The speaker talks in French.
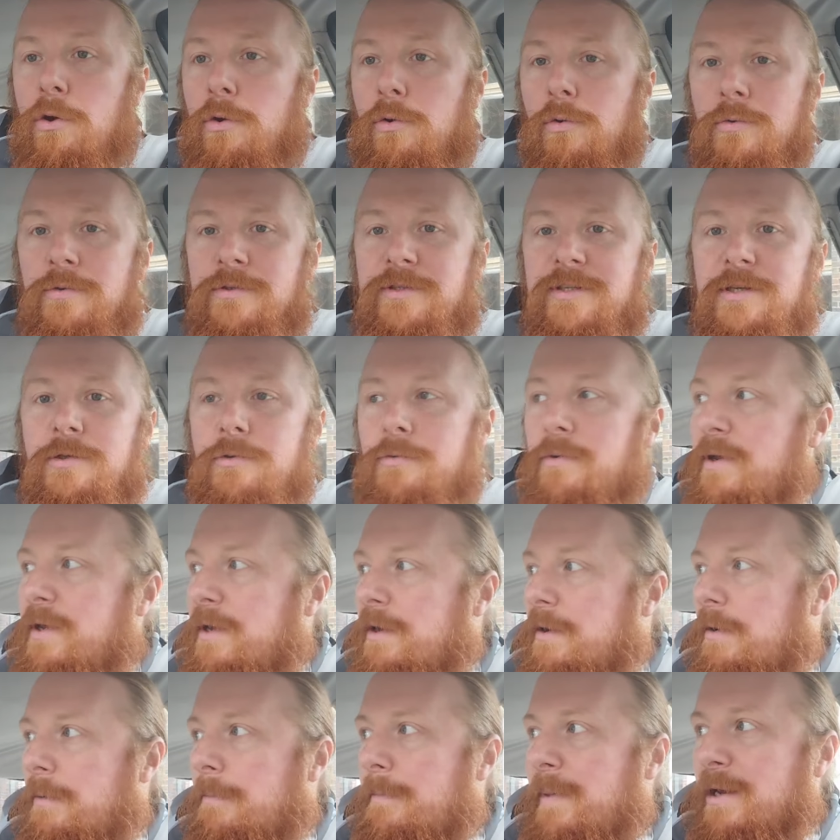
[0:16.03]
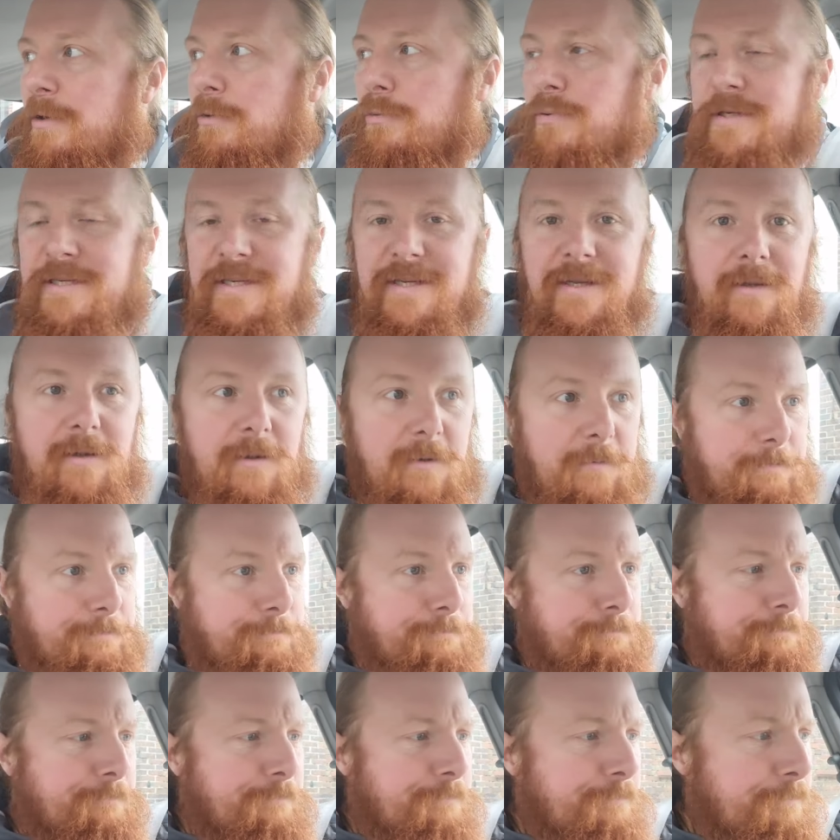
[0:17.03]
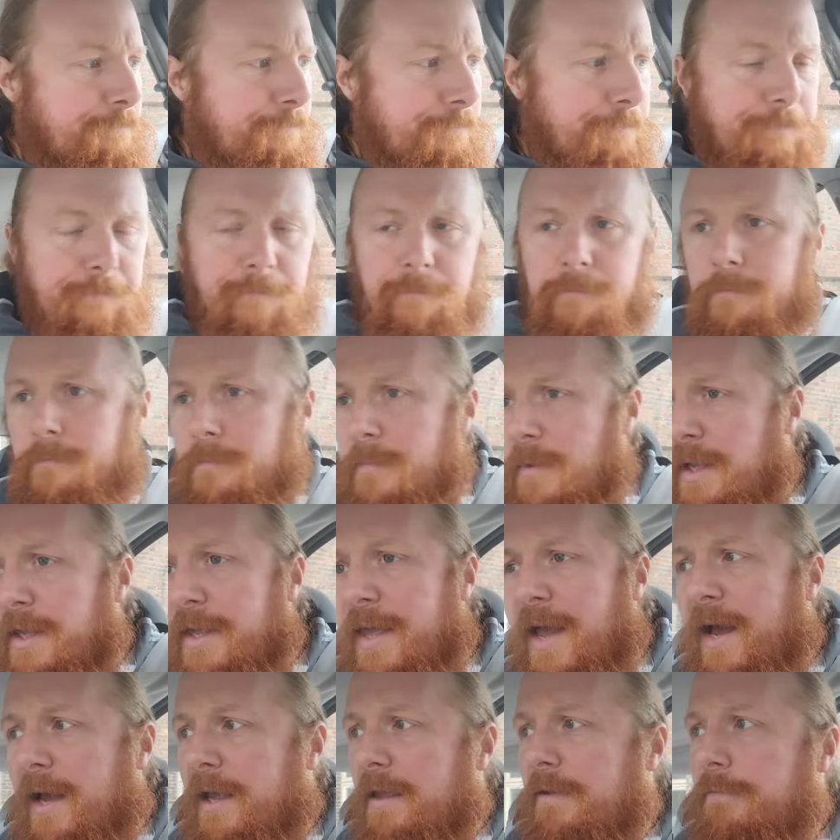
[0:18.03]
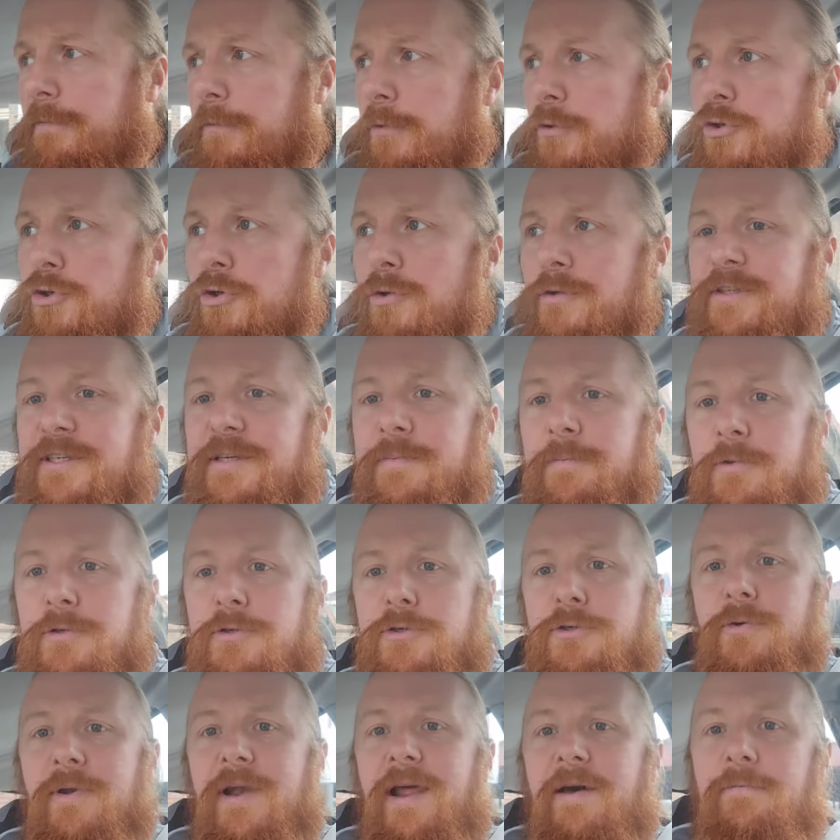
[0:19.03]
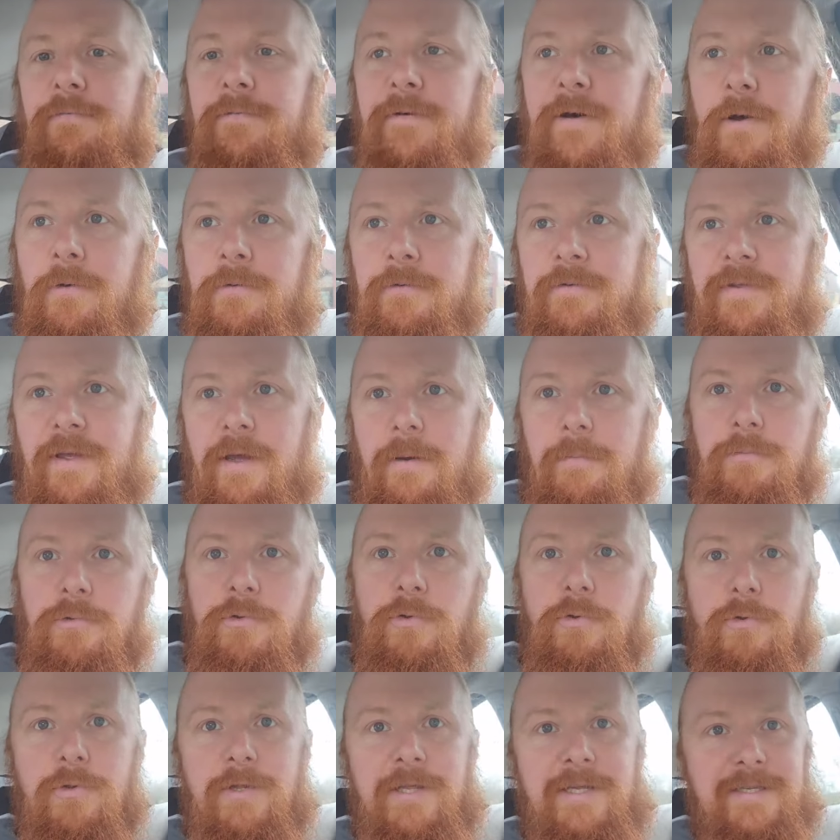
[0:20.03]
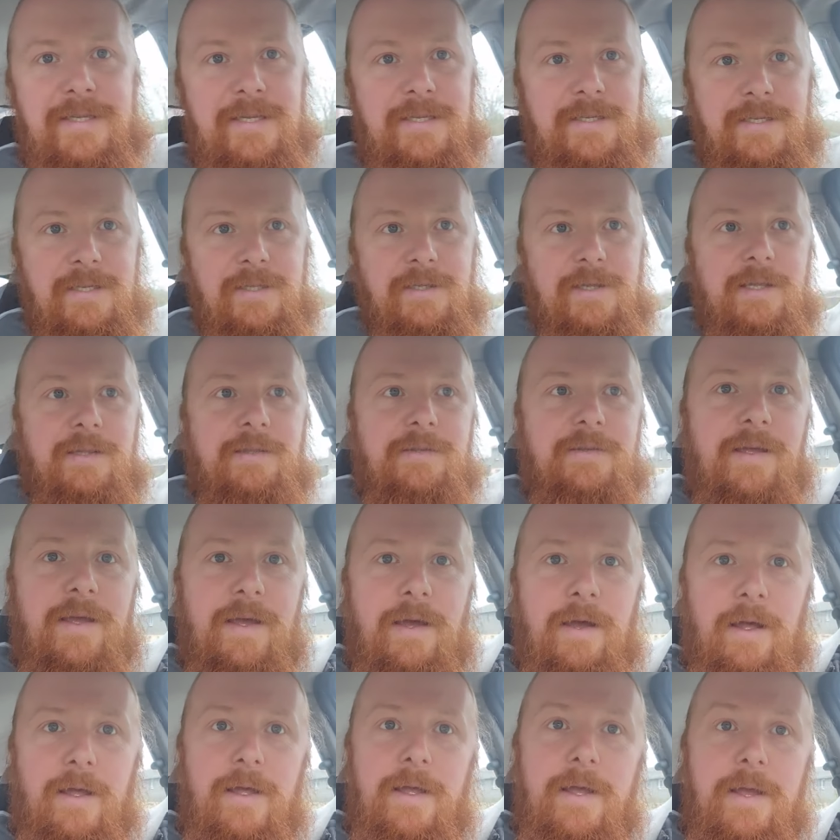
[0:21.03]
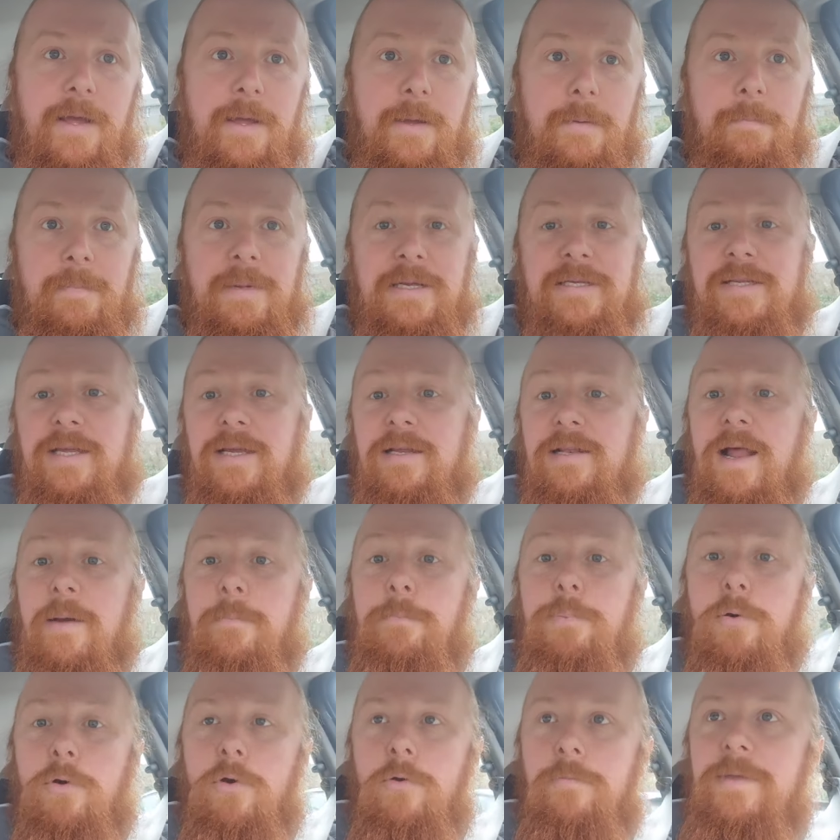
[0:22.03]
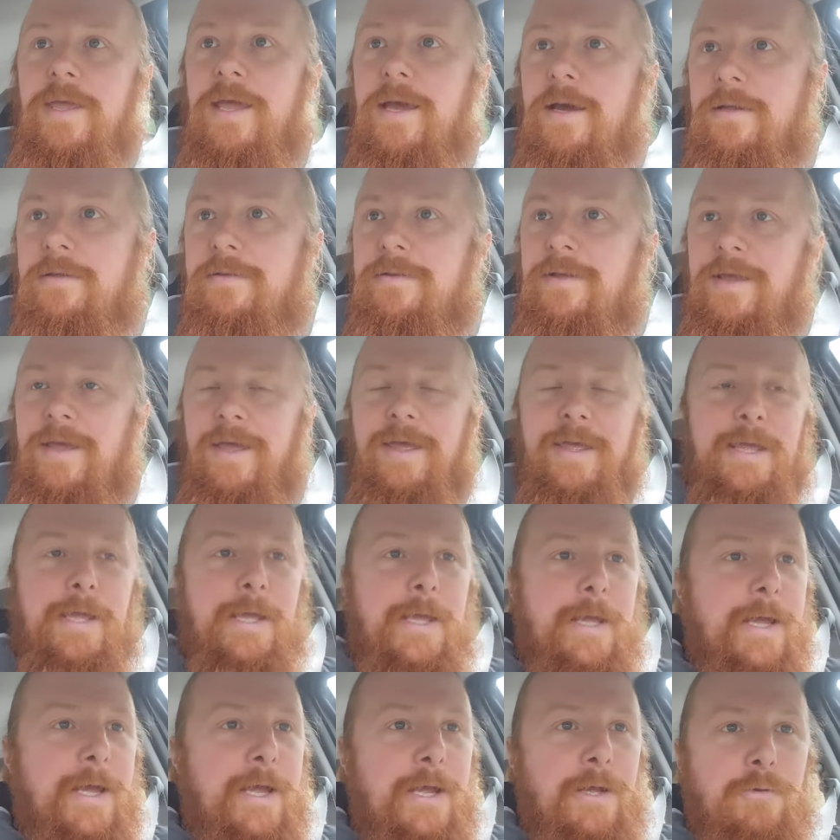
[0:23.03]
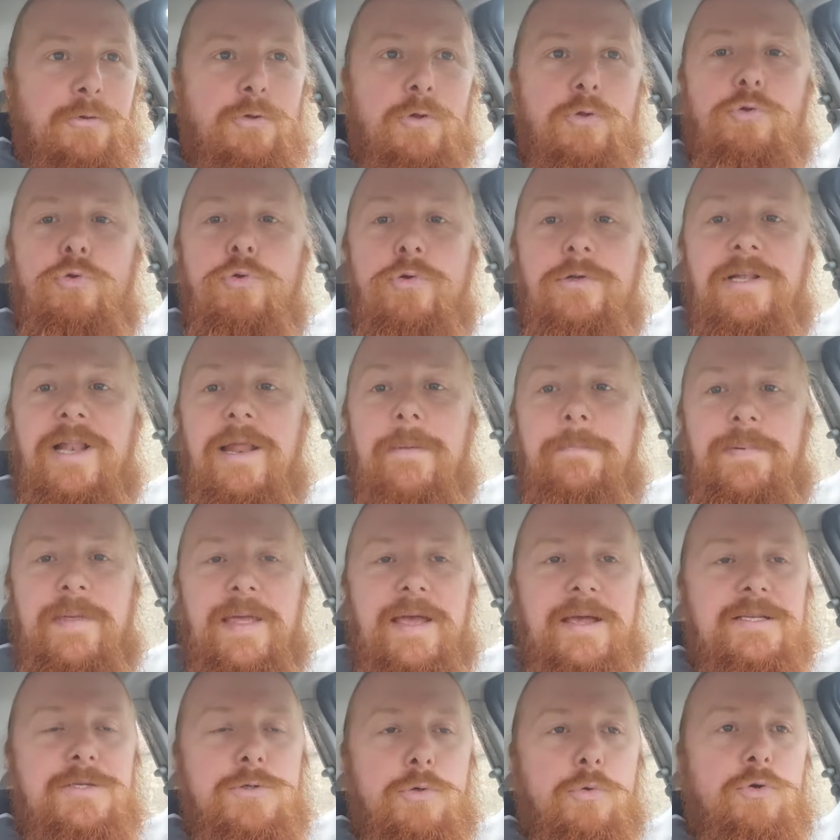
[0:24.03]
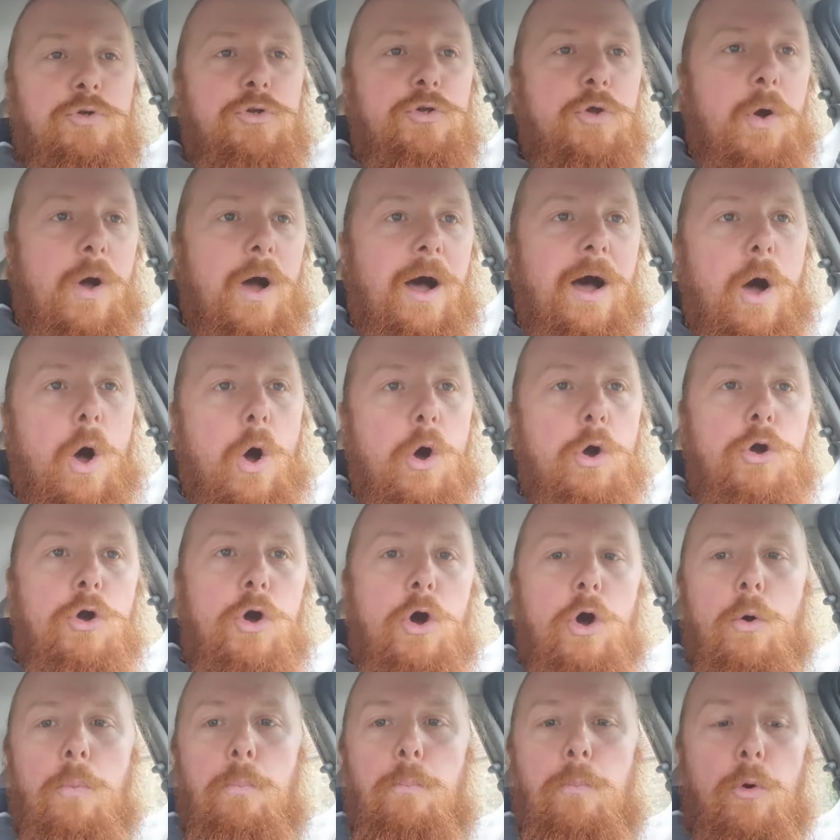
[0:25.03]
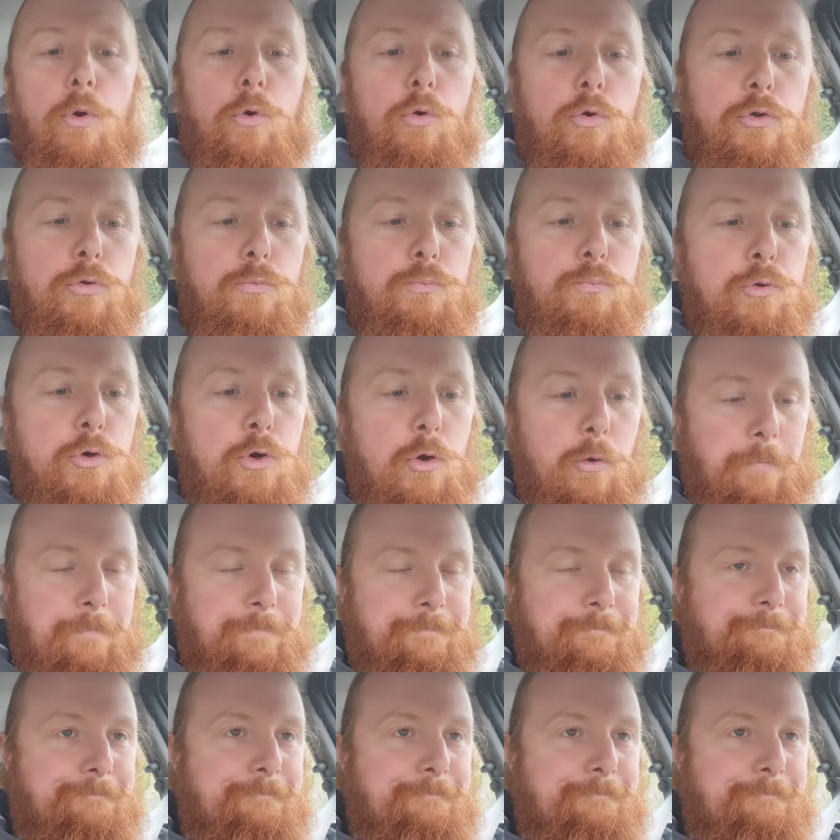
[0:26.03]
continuer euh, ma cuisine, qui arrive gentiment sur la fin en termes de nécessité de terre. Mais c'est que la première des, de toutes les pièces, donc il y aura encore beaucoup de boulot.